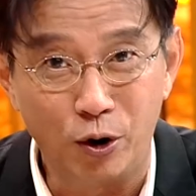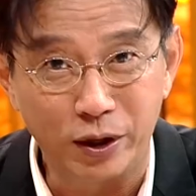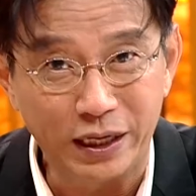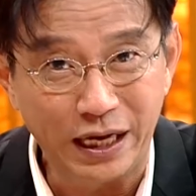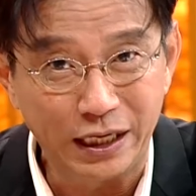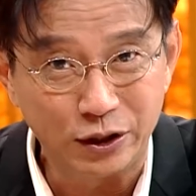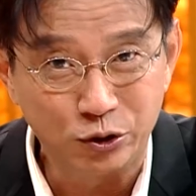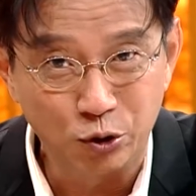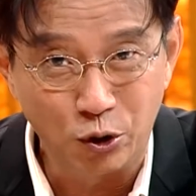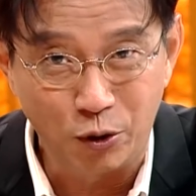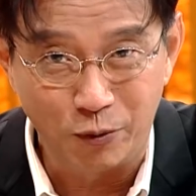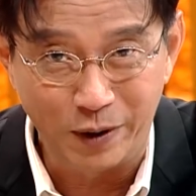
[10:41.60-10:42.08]
ก
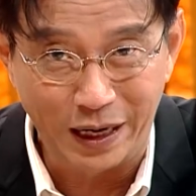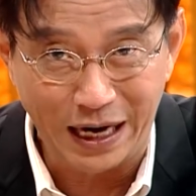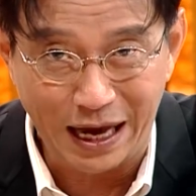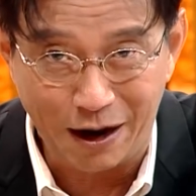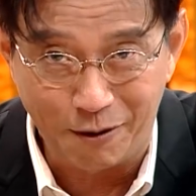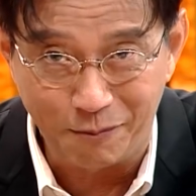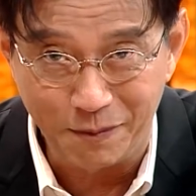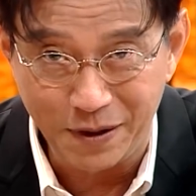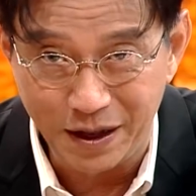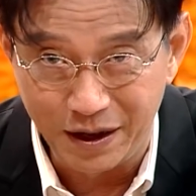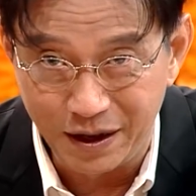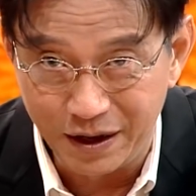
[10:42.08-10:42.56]
แค่ช่วงเวลา
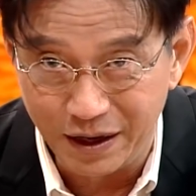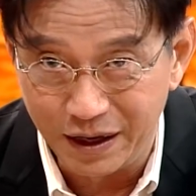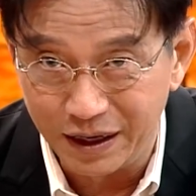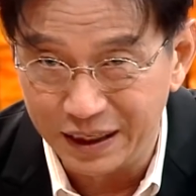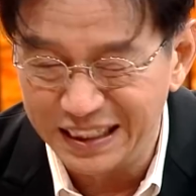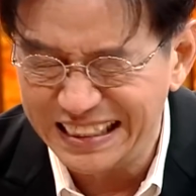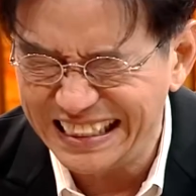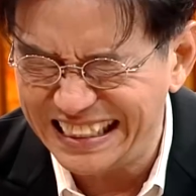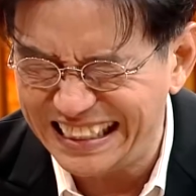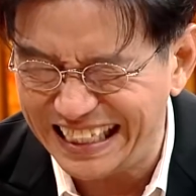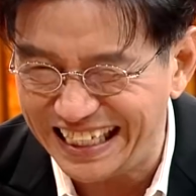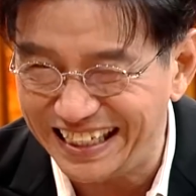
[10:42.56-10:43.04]

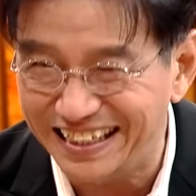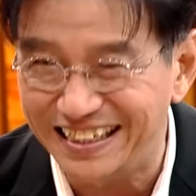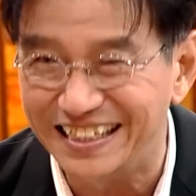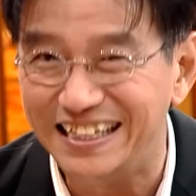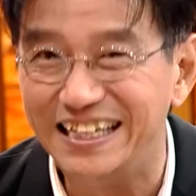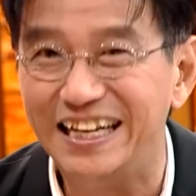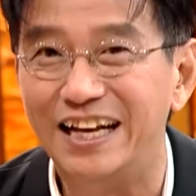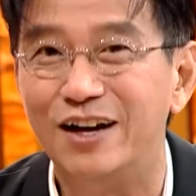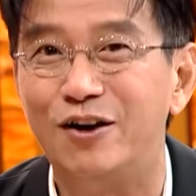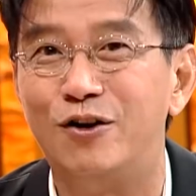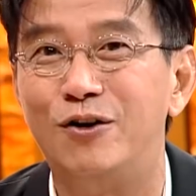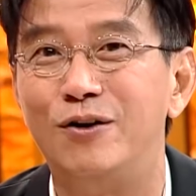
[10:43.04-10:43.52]
จิต
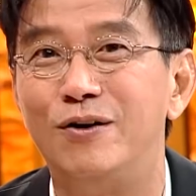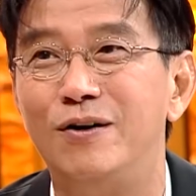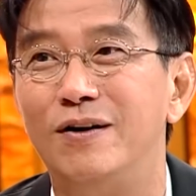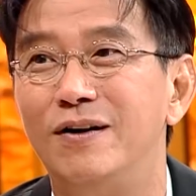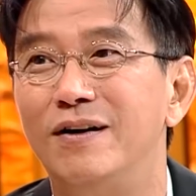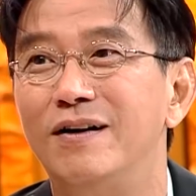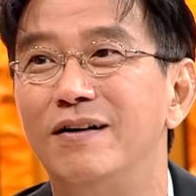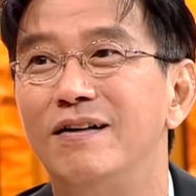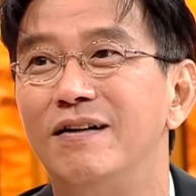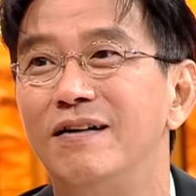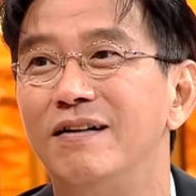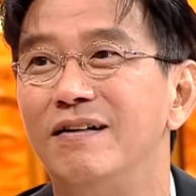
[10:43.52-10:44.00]
เดียว
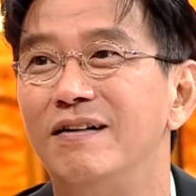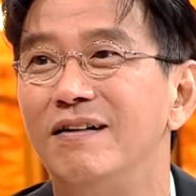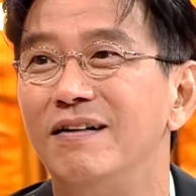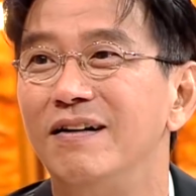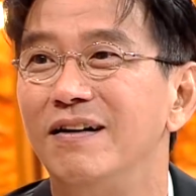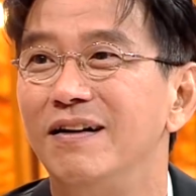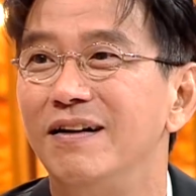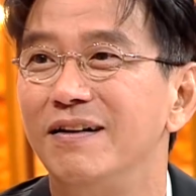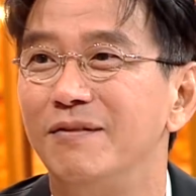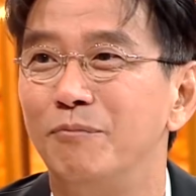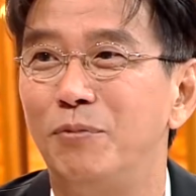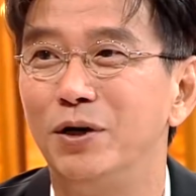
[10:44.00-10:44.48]
อื
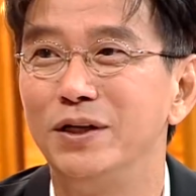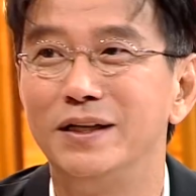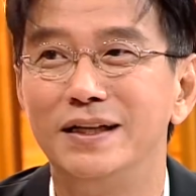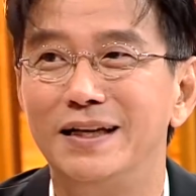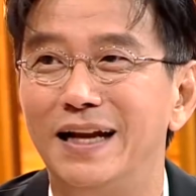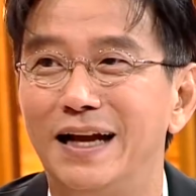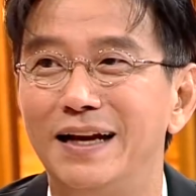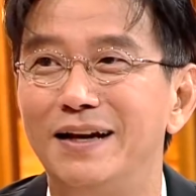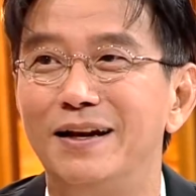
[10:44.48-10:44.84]
เพราะฉะนั้น